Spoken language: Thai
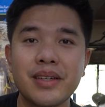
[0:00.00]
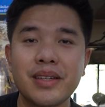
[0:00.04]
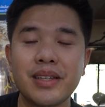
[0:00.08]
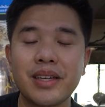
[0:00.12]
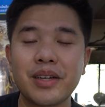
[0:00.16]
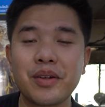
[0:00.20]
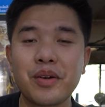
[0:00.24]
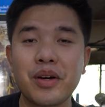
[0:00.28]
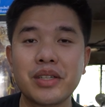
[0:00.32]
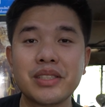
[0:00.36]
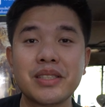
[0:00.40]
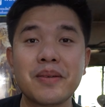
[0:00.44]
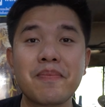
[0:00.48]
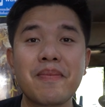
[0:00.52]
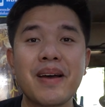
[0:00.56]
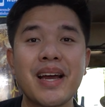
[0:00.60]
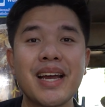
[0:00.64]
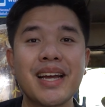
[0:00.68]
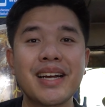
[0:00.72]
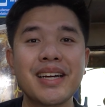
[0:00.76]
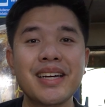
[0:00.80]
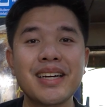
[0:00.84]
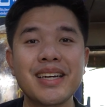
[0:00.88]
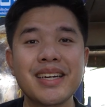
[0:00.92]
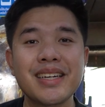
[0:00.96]
แต่ก่อนจะไป
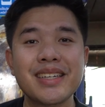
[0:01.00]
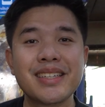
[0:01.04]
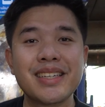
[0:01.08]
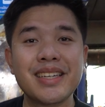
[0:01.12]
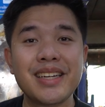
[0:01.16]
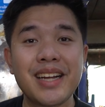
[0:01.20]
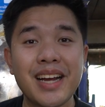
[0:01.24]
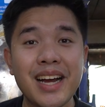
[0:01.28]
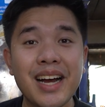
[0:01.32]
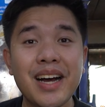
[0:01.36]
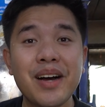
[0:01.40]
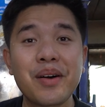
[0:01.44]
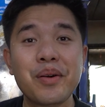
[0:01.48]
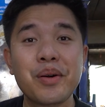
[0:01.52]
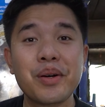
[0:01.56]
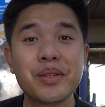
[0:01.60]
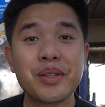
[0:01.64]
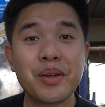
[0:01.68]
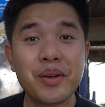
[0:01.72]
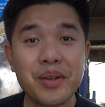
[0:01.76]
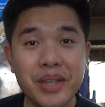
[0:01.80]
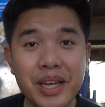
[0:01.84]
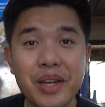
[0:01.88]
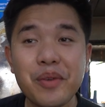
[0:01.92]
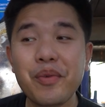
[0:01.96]
ก็กินข้าวก็
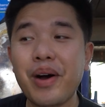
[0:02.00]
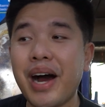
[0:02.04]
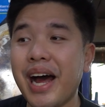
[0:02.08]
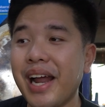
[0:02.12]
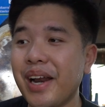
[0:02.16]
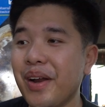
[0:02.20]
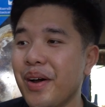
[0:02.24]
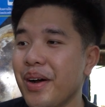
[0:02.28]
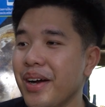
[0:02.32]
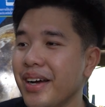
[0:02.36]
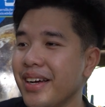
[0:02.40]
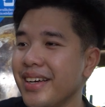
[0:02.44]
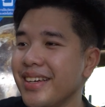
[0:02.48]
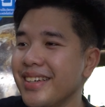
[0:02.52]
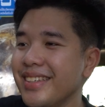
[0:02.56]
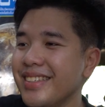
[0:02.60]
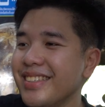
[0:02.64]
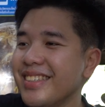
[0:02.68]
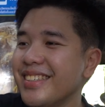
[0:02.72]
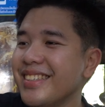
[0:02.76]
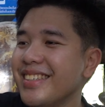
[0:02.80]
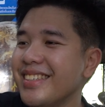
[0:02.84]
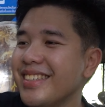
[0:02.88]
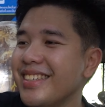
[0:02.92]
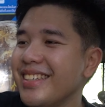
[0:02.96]
ต้องกินหวานเนาะ
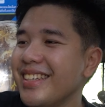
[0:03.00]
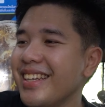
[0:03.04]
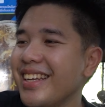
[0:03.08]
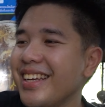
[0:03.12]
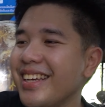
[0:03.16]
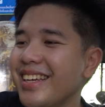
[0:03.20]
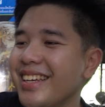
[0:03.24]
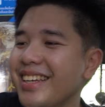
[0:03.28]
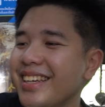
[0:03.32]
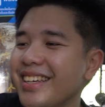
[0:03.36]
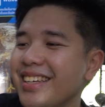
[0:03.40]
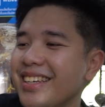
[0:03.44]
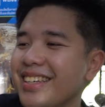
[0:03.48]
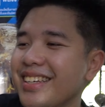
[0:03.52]
นี่